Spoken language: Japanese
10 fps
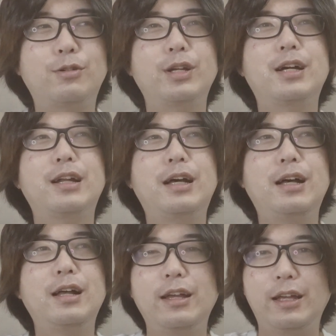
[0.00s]
これか
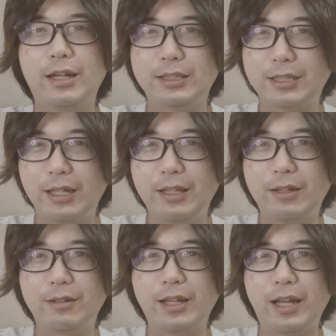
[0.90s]
ら
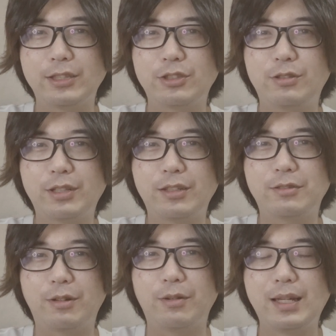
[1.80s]
エガチャンネルでシュノーケル
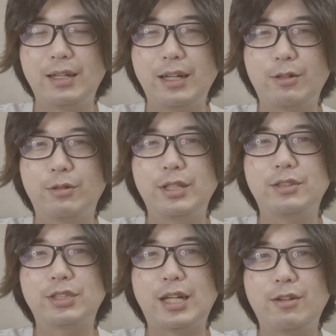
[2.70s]
の
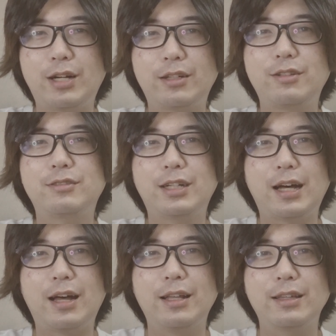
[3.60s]
レコーディングしたあの楽曲
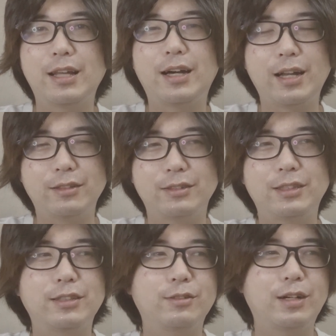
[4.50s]
が流れるっ
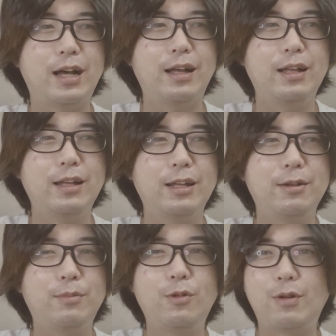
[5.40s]
ていうのが
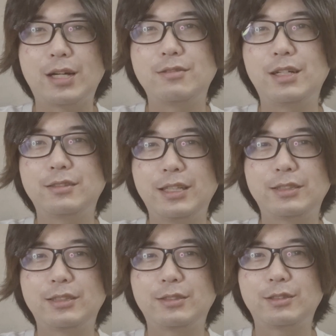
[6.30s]
もうワクワクで
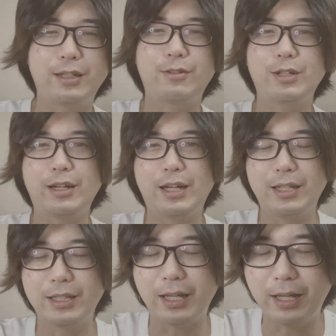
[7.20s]
す。今回
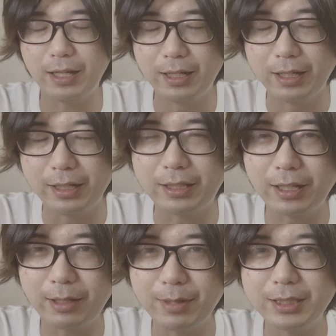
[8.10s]
選んでいた
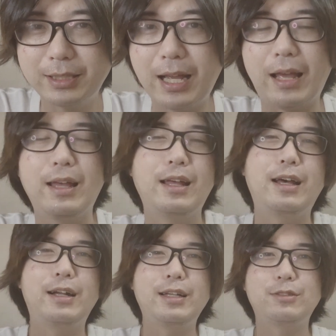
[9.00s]
だきまして
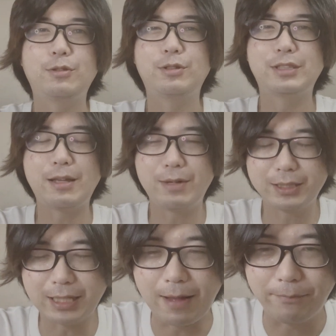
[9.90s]
ありがとうございま
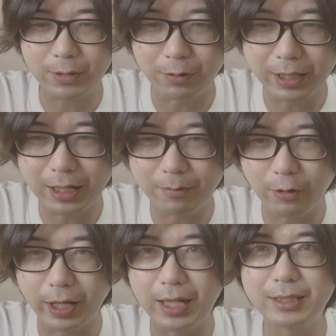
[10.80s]
した。これから
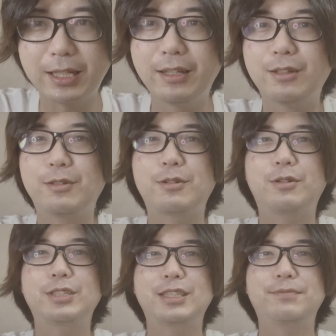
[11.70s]
もエガチャンネルの
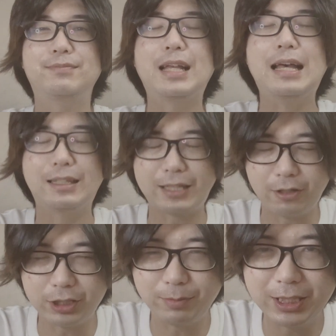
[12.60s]
更新
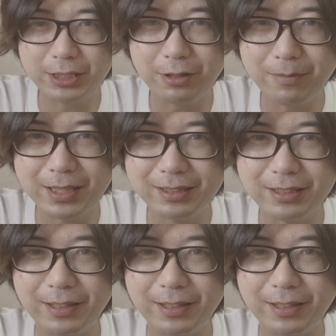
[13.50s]
楽しみにしております。